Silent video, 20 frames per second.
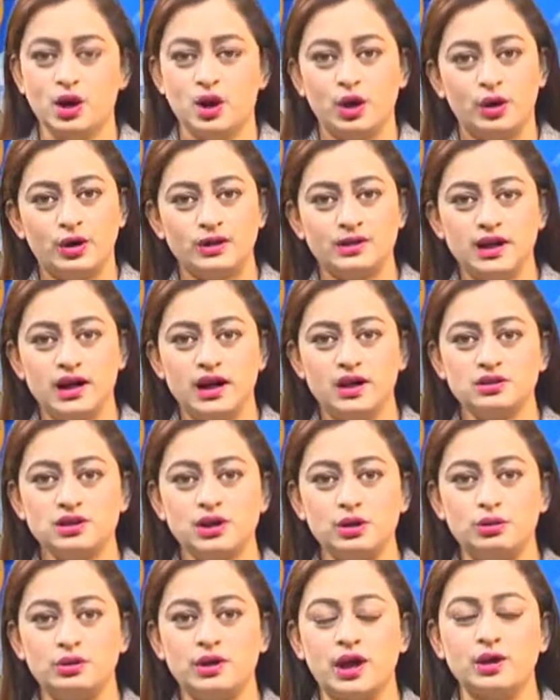और कहा
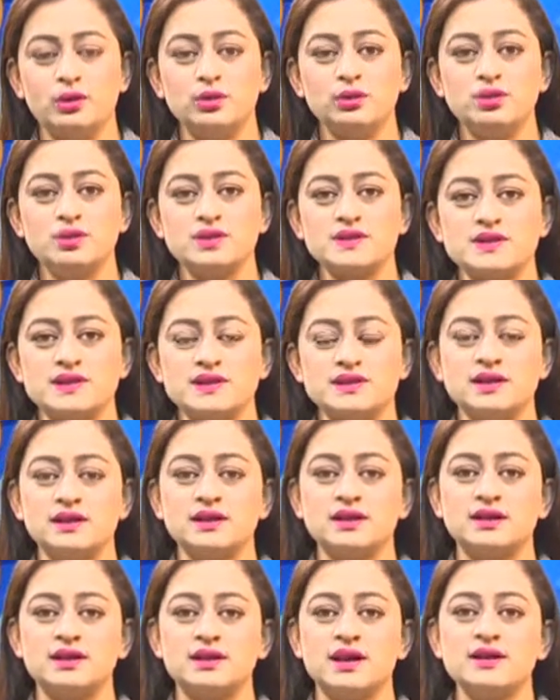कि उड़ानों को सस्ता
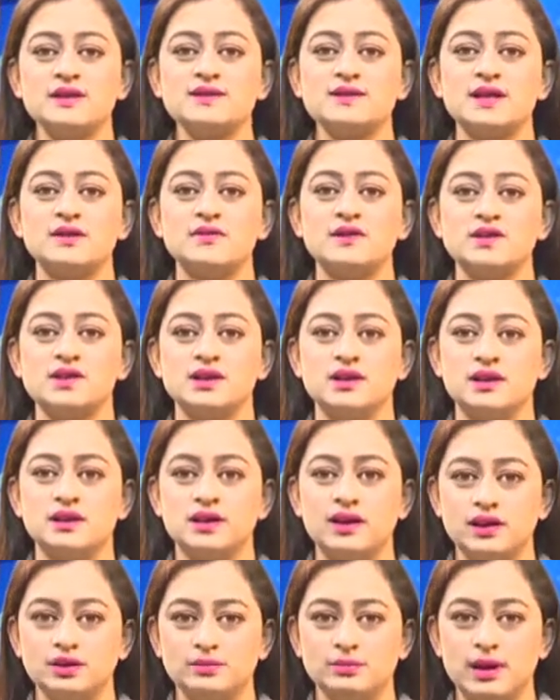करना सार्वजनिक
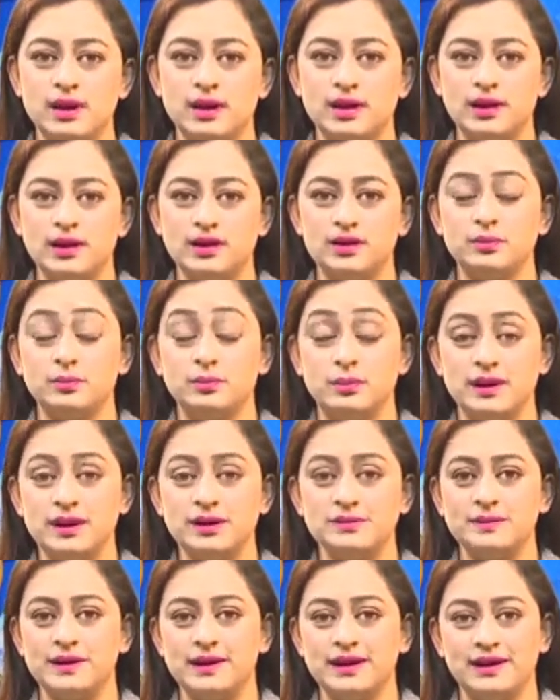हित में एक
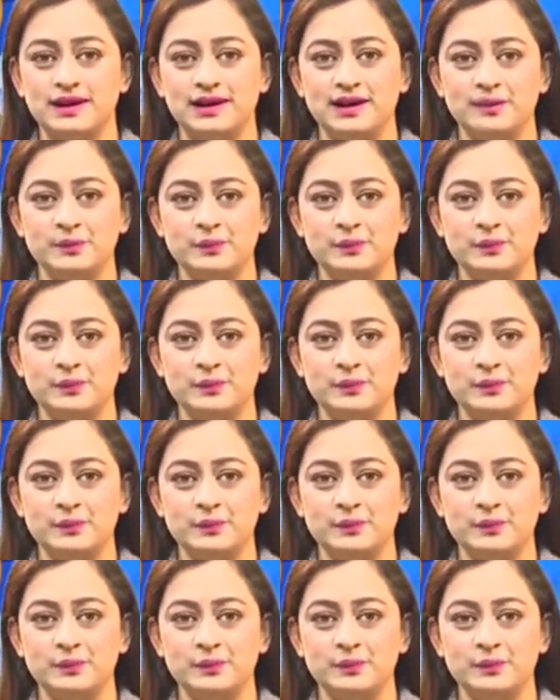बड़ी पहल है